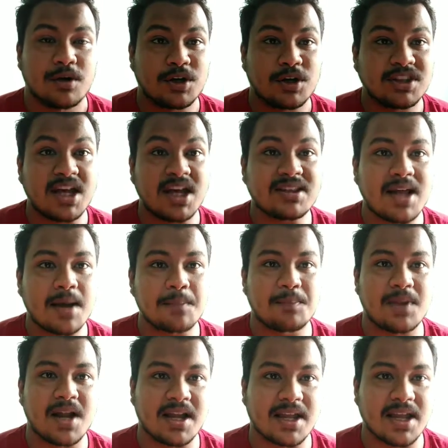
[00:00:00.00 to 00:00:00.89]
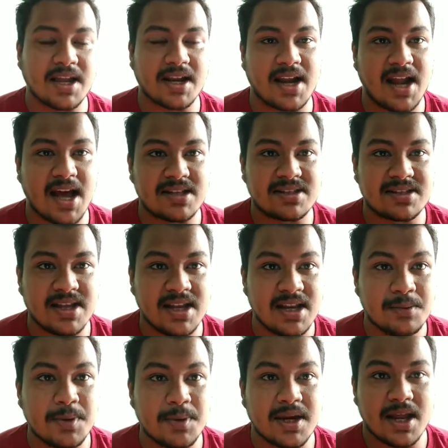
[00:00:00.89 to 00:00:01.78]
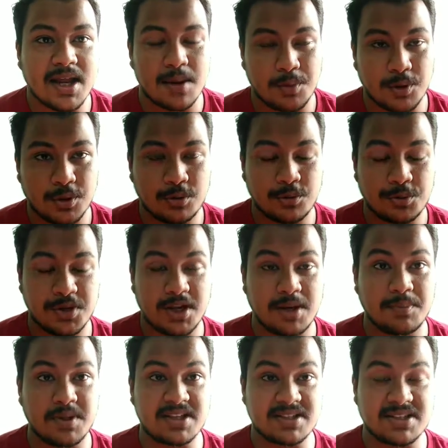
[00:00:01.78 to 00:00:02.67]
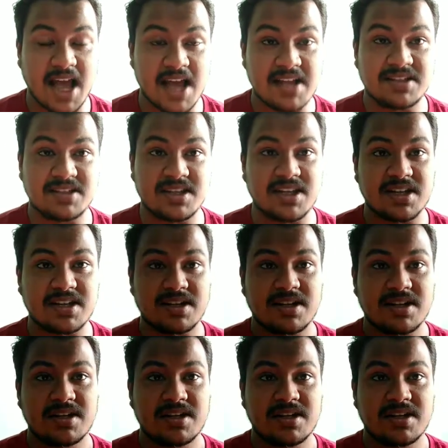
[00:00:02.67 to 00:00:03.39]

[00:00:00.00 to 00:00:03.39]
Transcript: অর্থাৎ আপনাকে ক্লাস এলিভেন এবং টুয়েলভে সায়েন্সের